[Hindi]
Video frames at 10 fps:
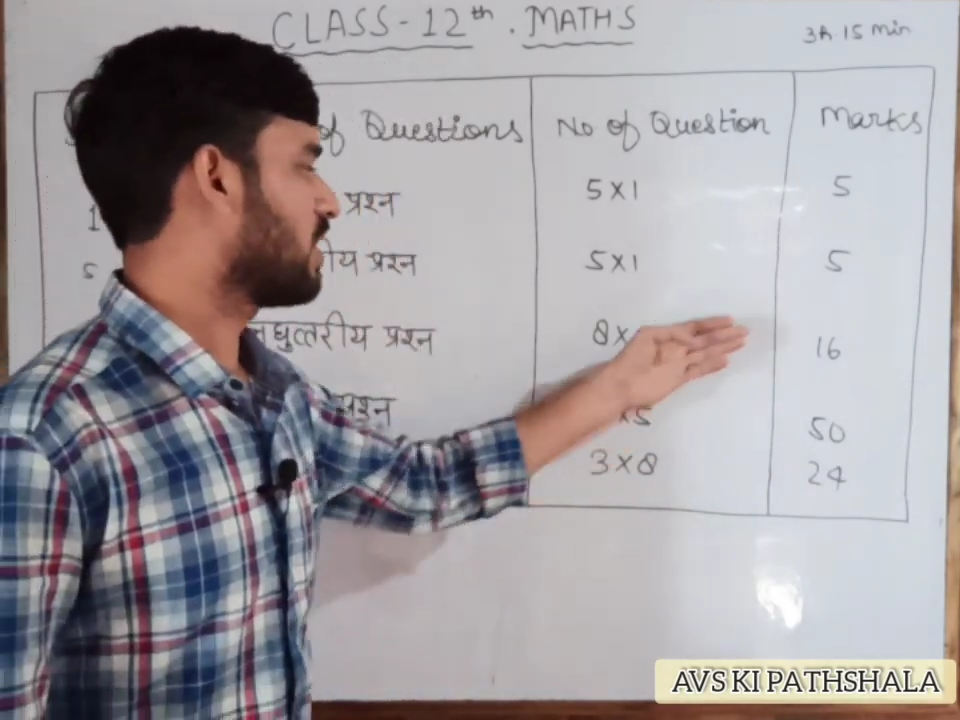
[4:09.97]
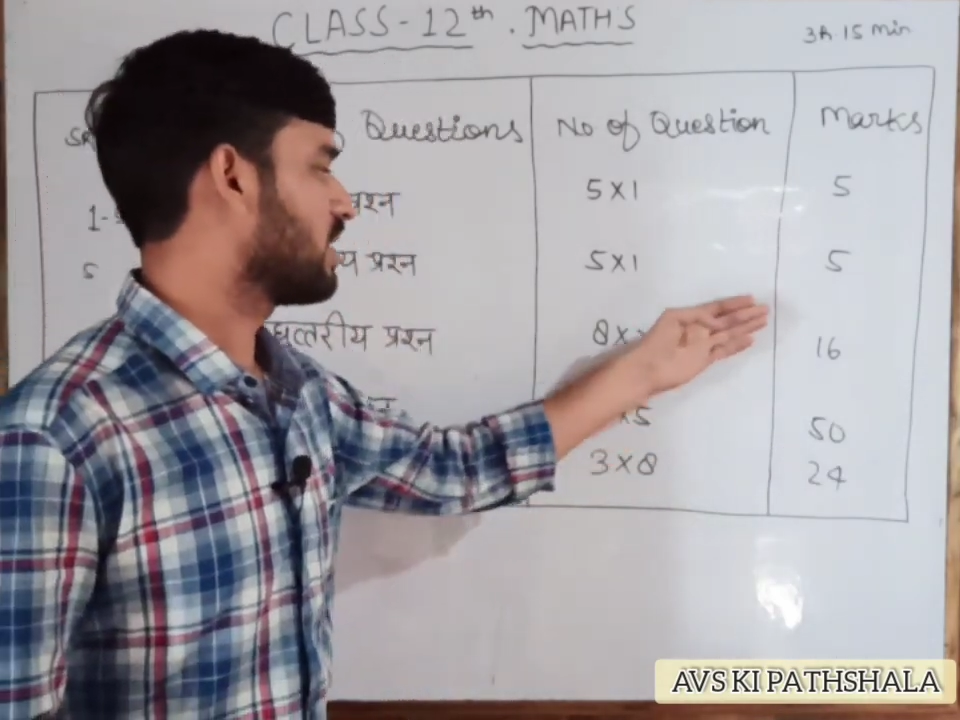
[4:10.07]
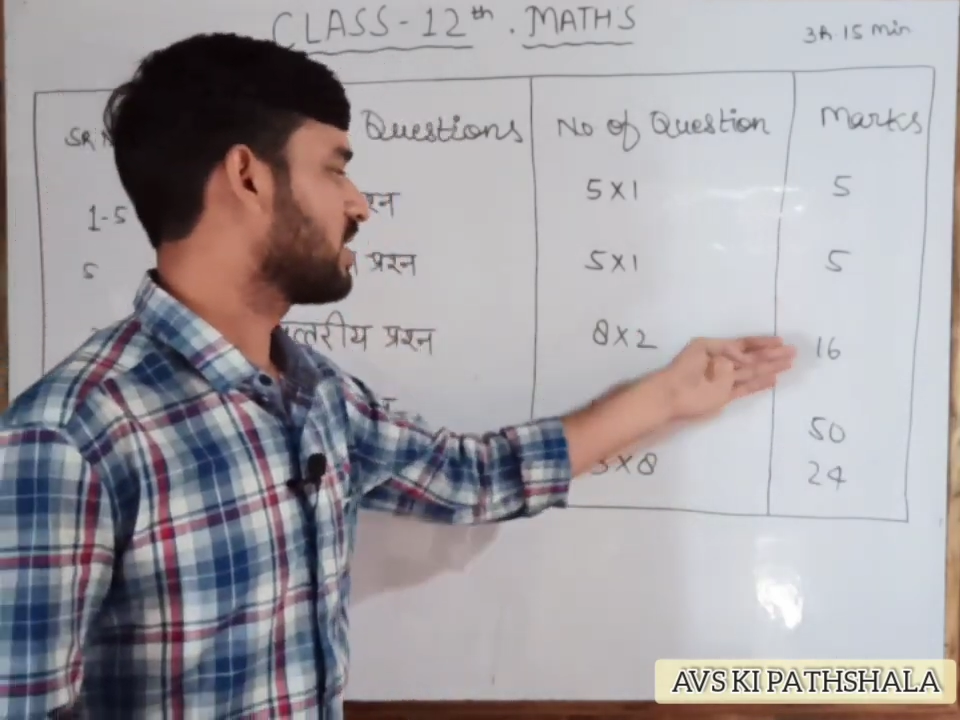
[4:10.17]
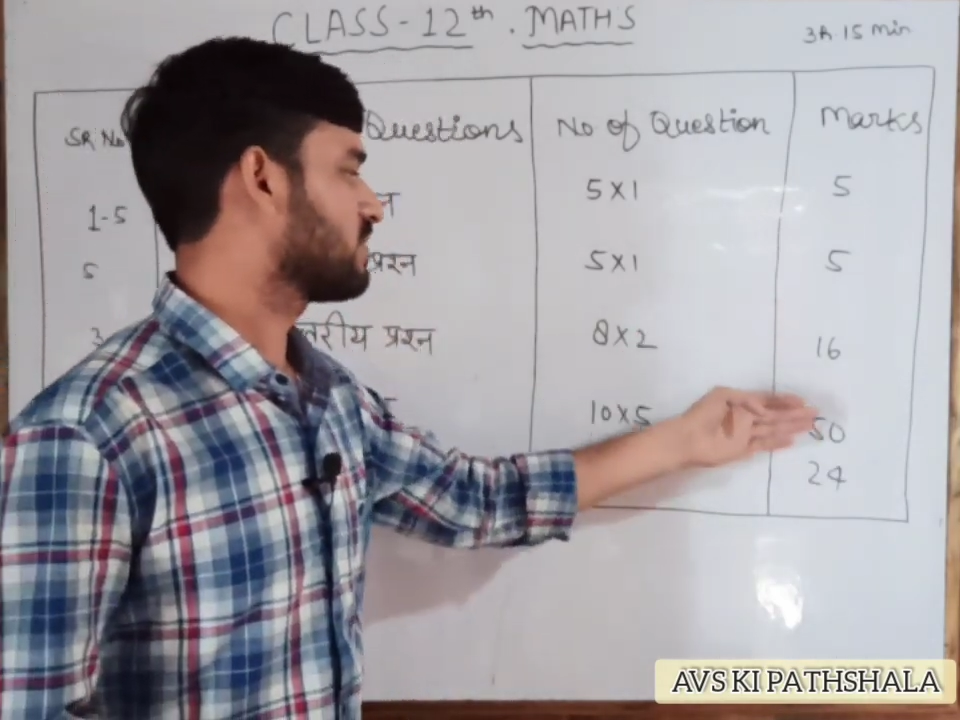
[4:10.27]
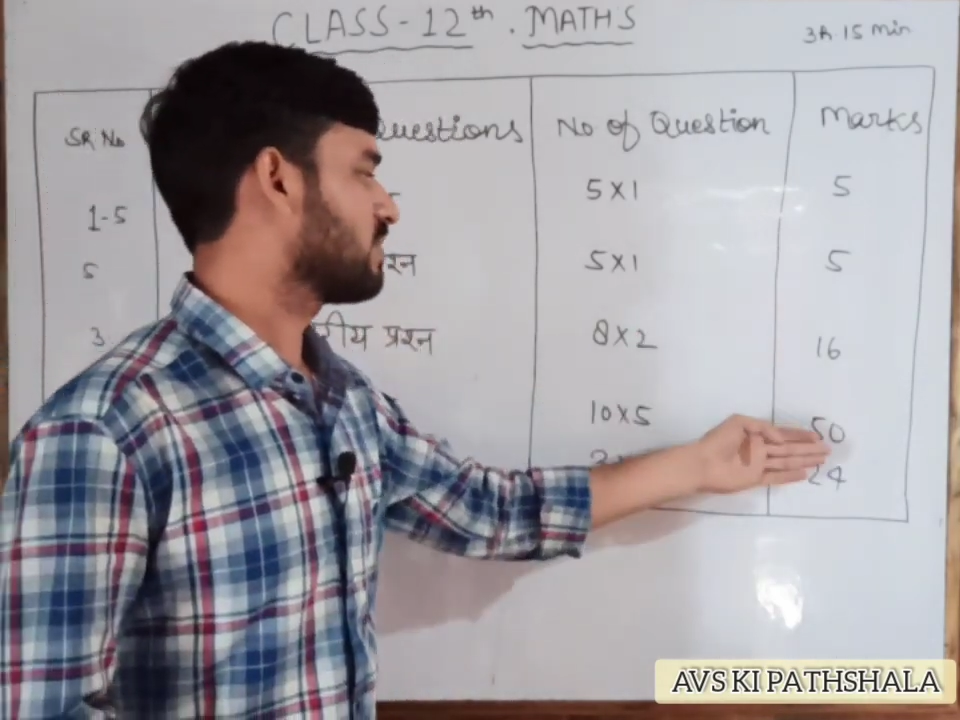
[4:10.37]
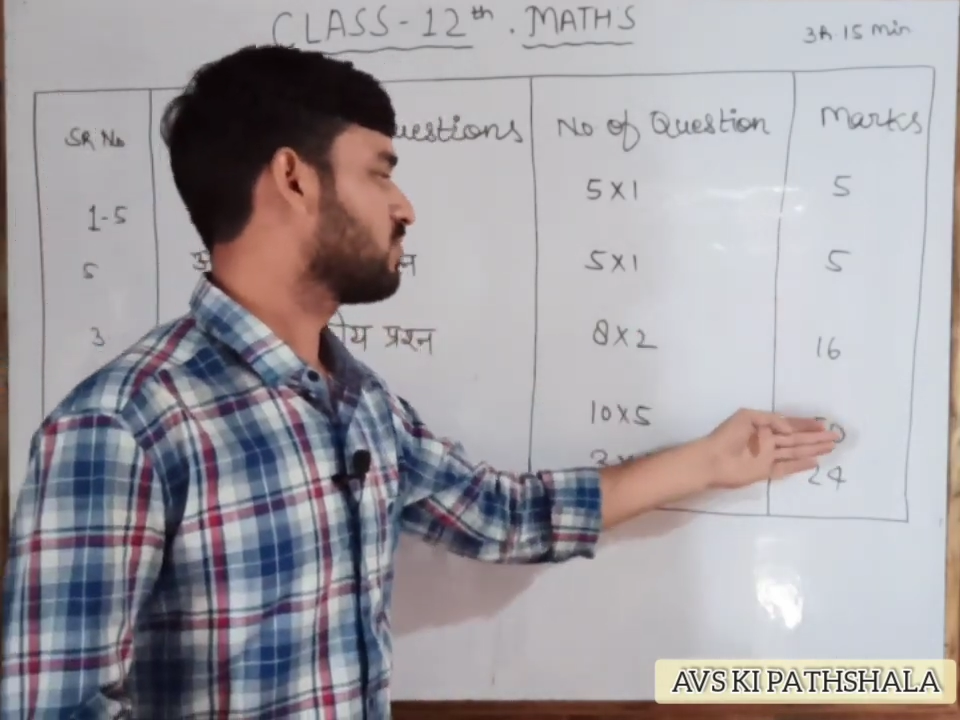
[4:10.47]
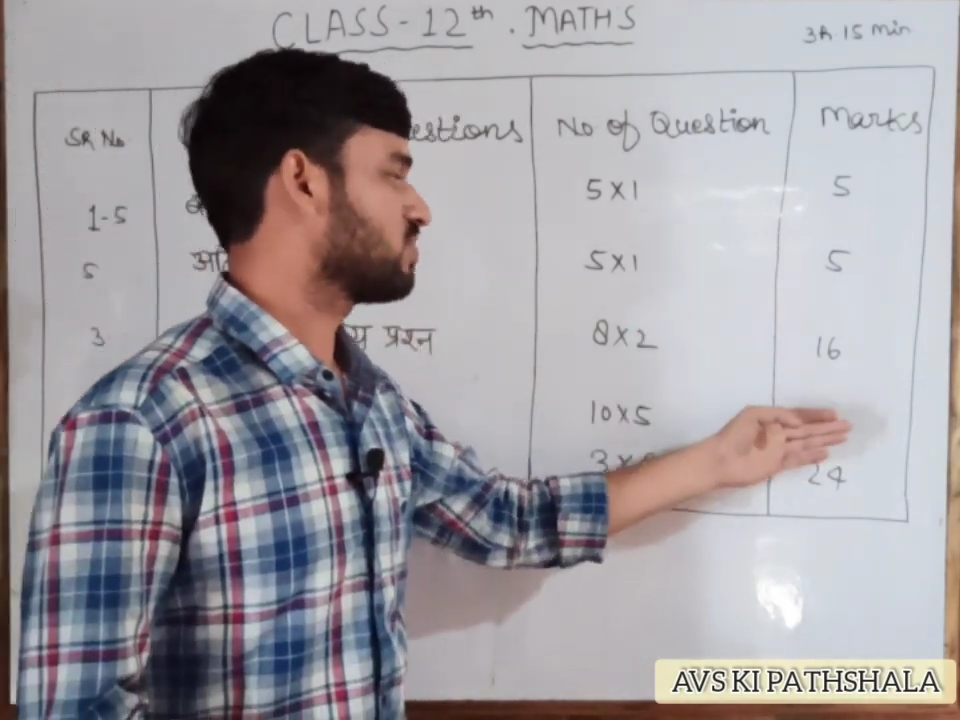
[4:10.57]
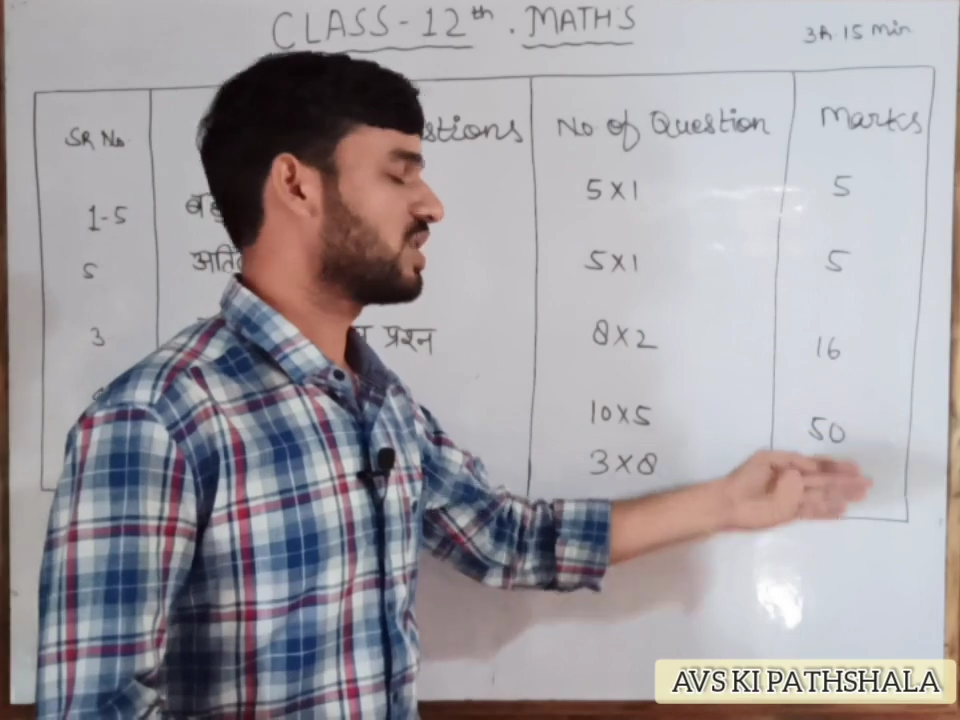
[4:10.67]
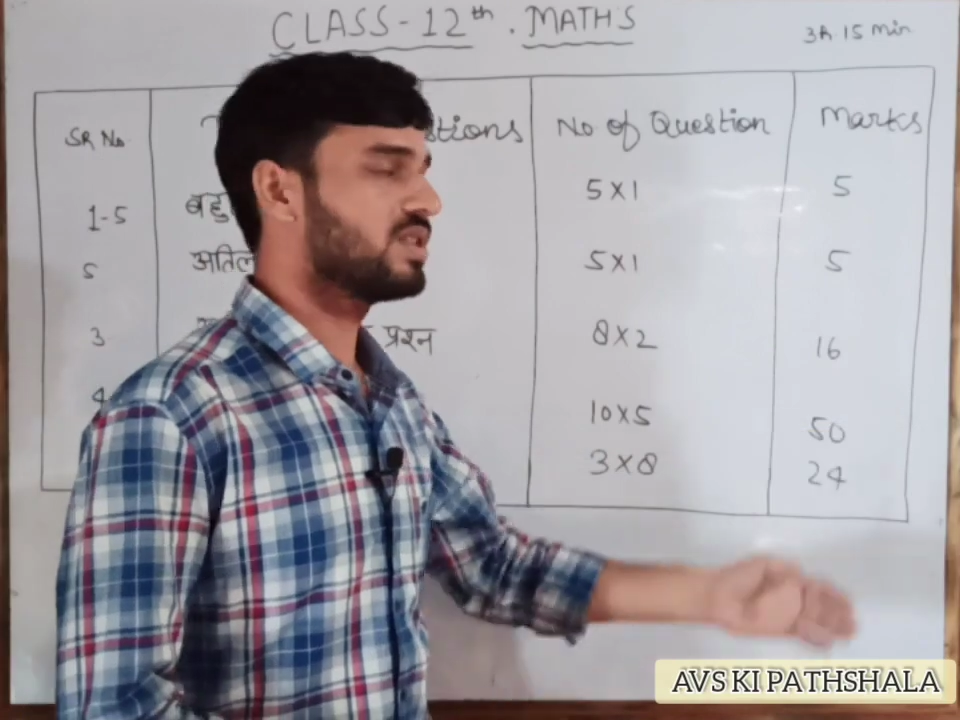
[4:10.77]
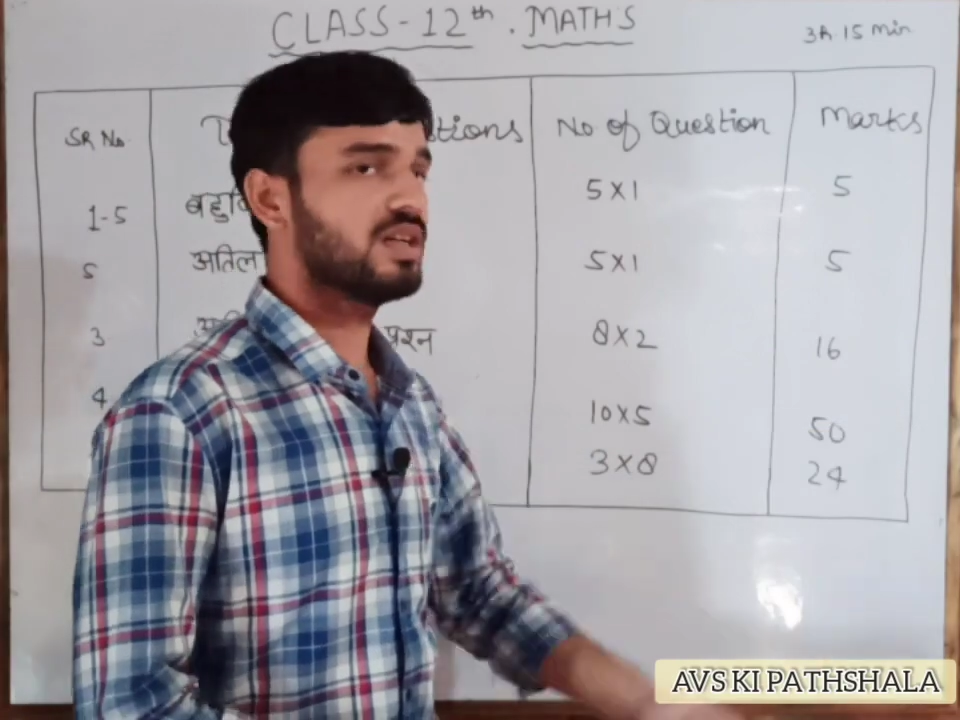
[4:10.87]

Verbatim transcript: पार्ट इसमें पूछा